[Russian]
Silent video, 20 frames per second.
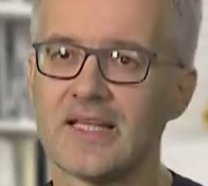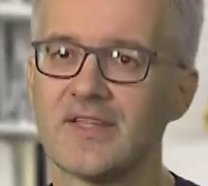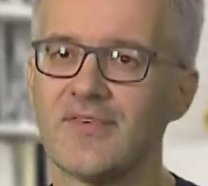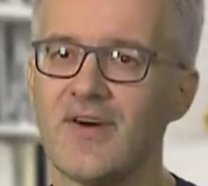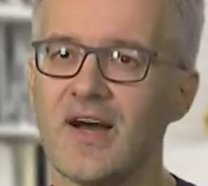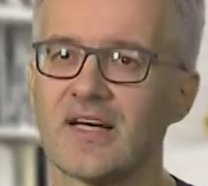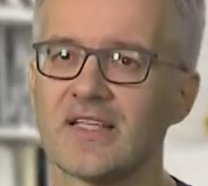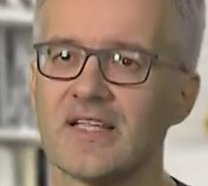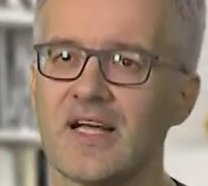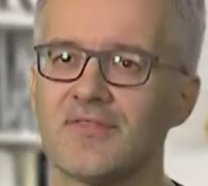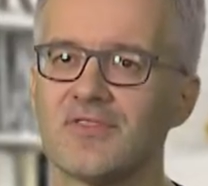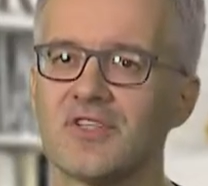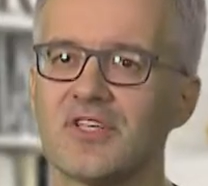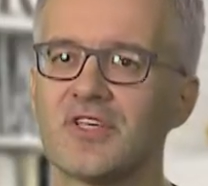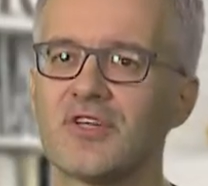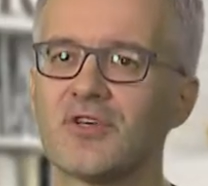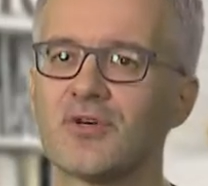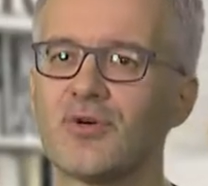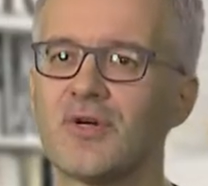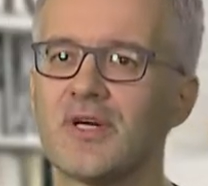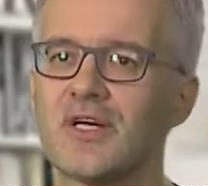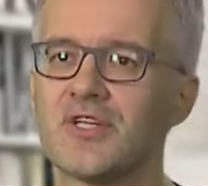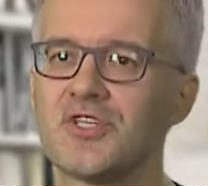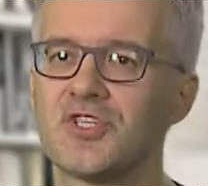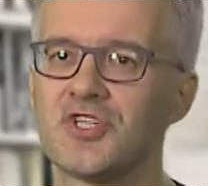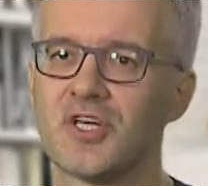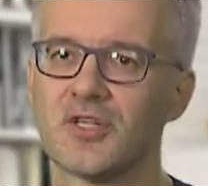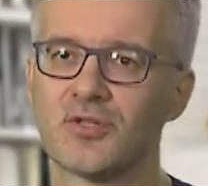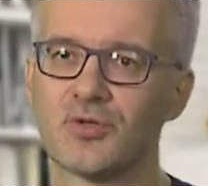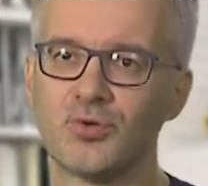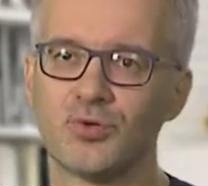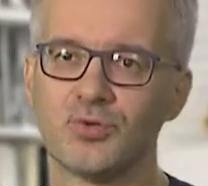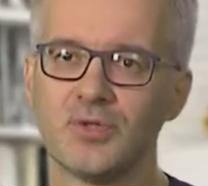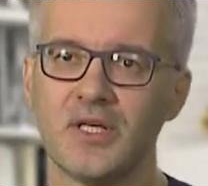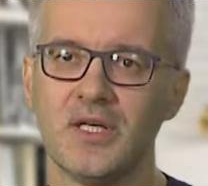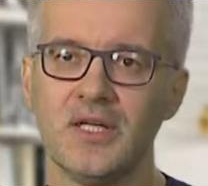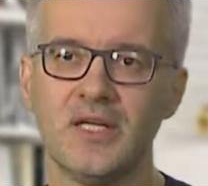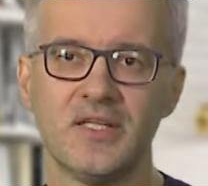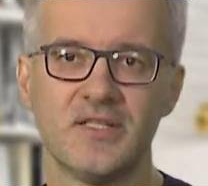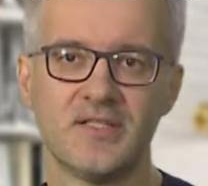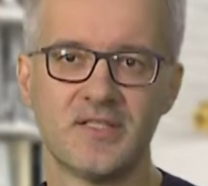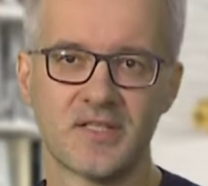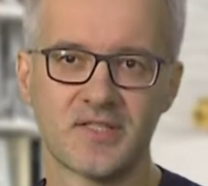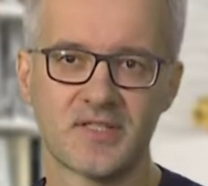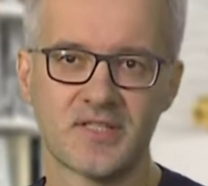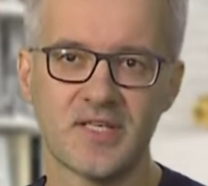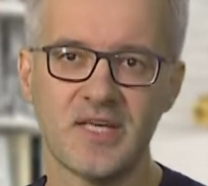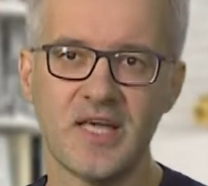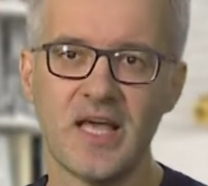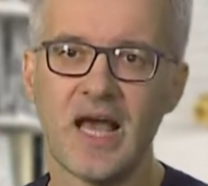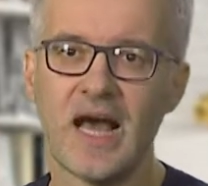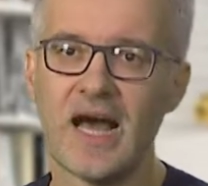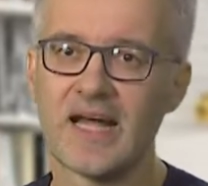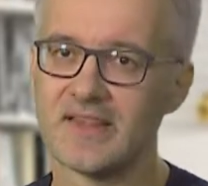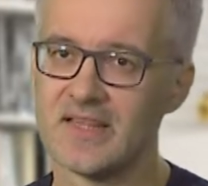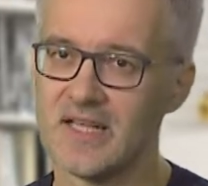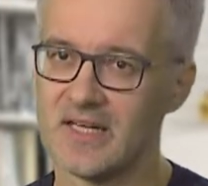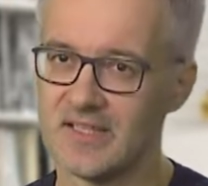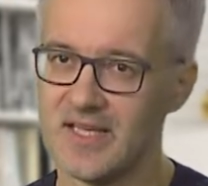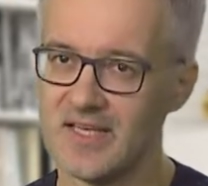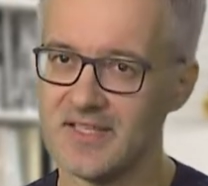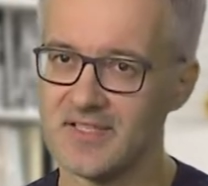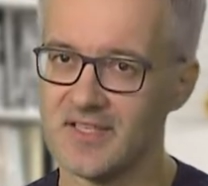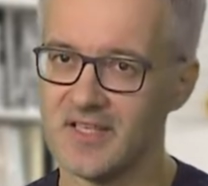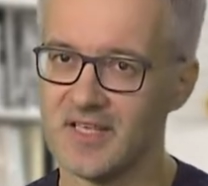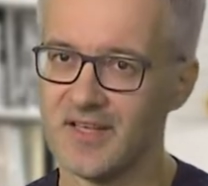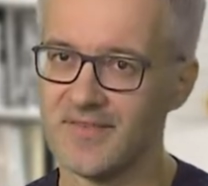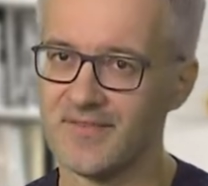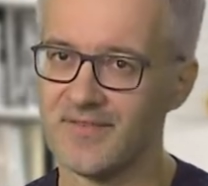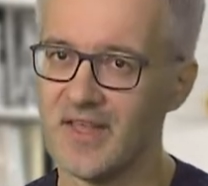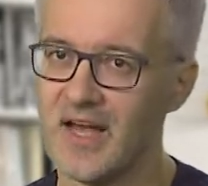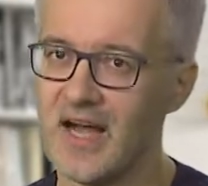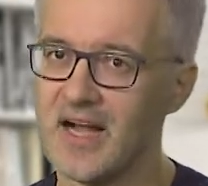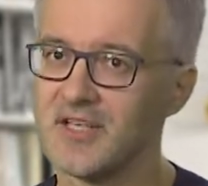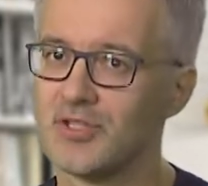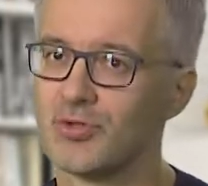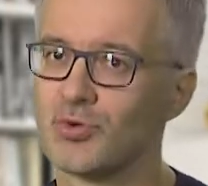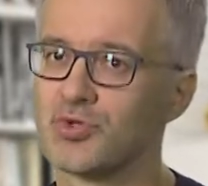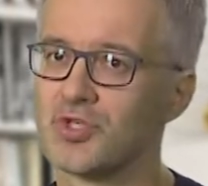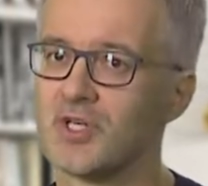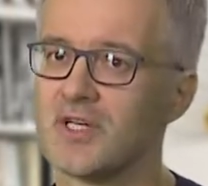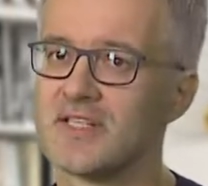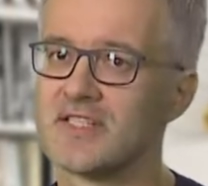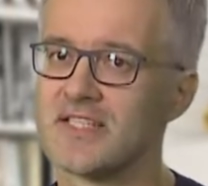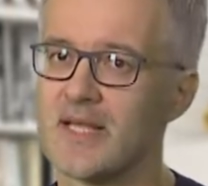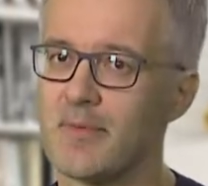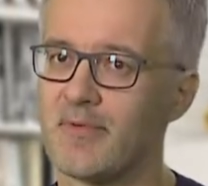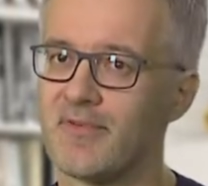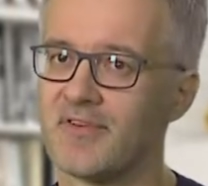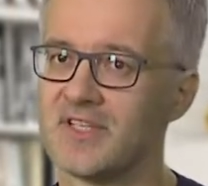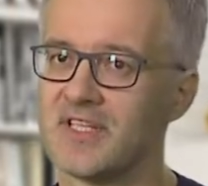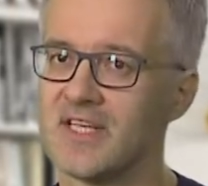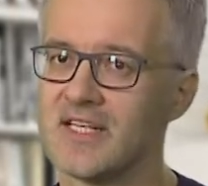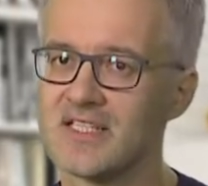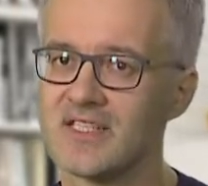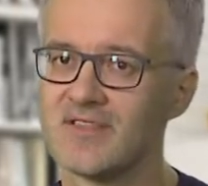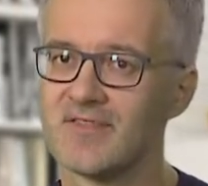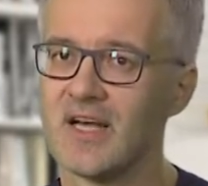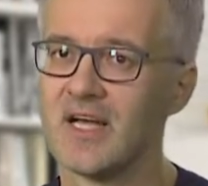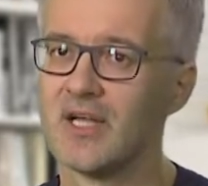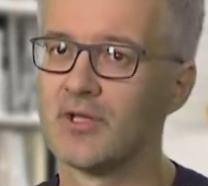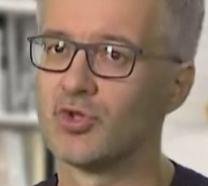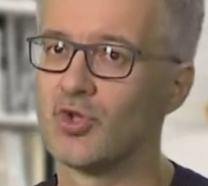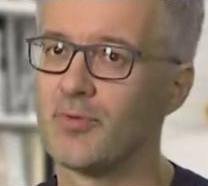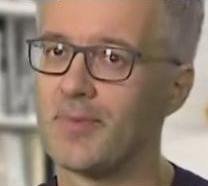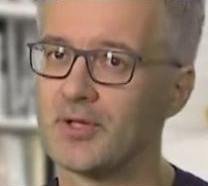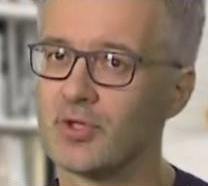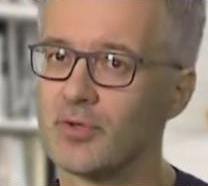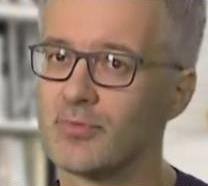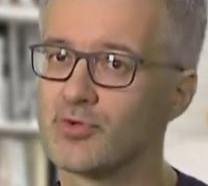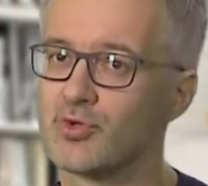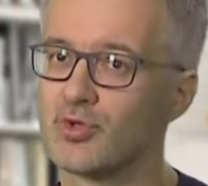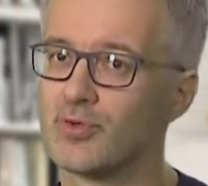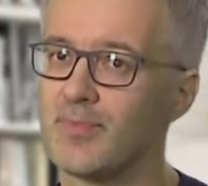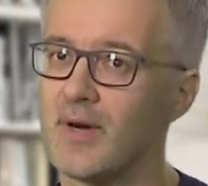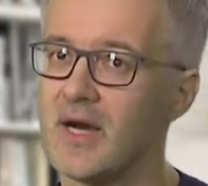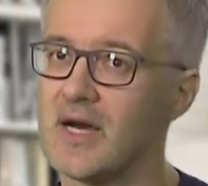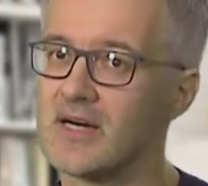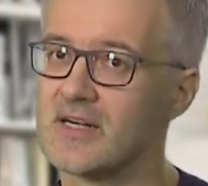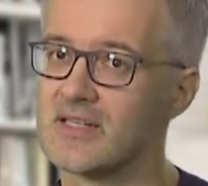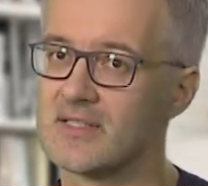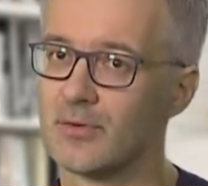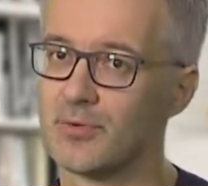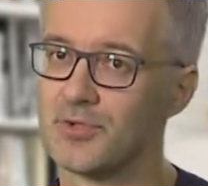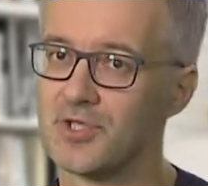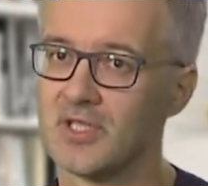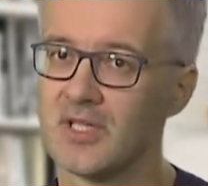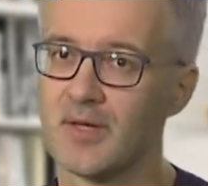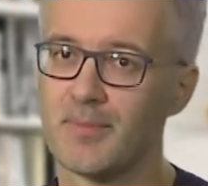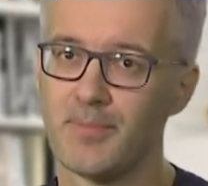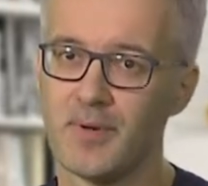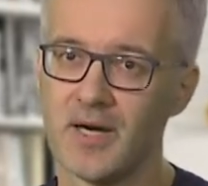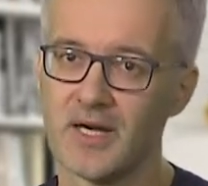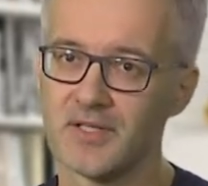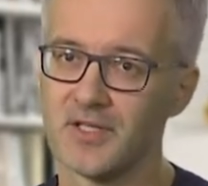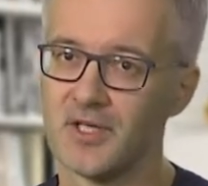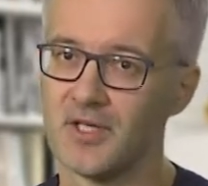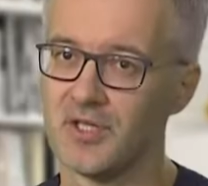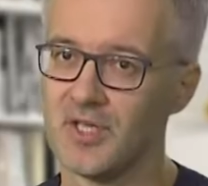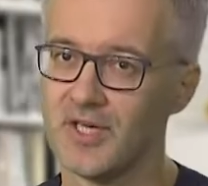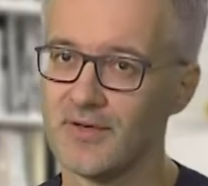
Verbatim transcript: Два главных героя, Ченгун и Ли Цзи – одноклассники. Они дружили с самого детства, но потом судьба разлучила парня и